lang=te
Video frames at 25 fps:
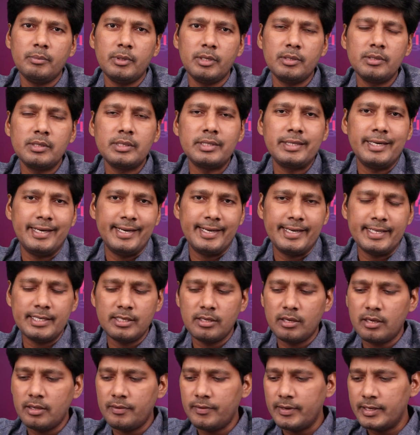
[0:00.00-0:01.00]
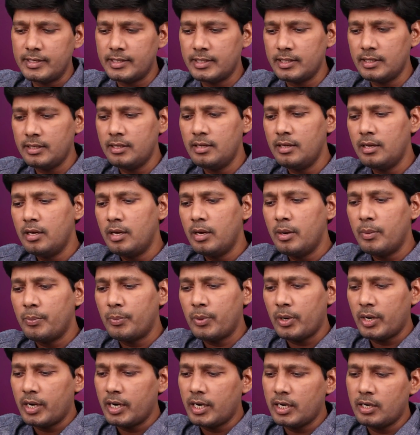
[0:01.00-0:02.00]
మనం స్ట్రాటజీలో వేసి
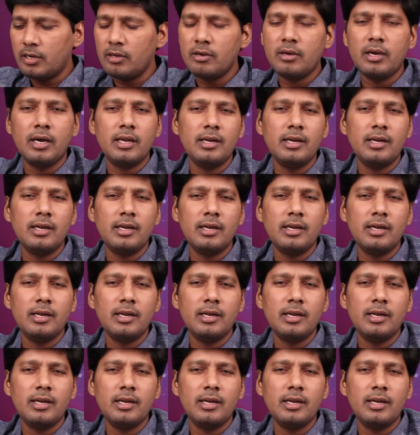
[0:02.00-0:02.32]
ప్రొటెక్టివ్